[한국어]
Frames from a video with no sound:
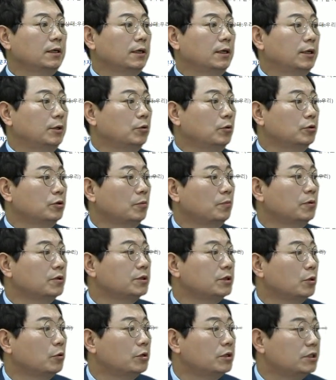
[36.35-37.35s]
아, 요거 첫
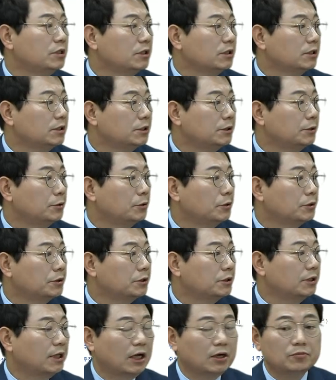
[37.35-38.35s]
번째 올리신 글,
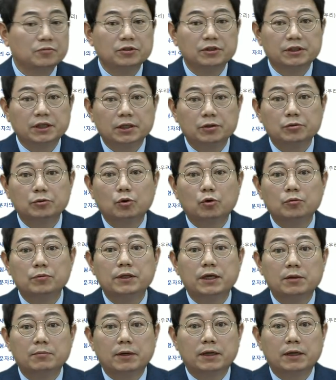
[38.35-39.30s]
요것은 다른 분들께도 도움이 될